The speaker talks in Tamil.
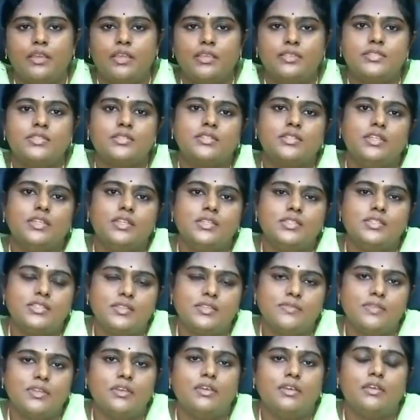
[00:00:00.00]
ஹிஸ்ட்ரி
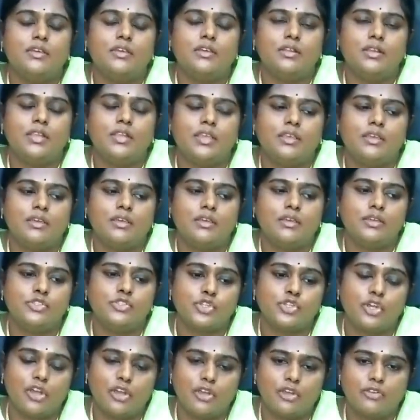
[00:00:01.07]
சிவி லைக்
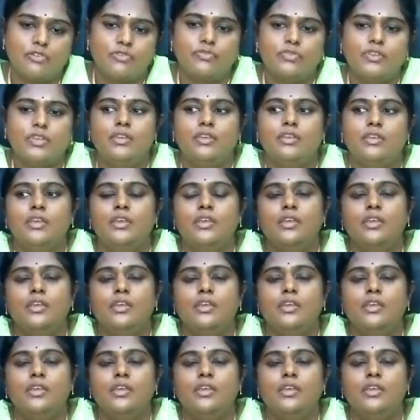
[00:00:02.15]
ஜியாகிரஃபி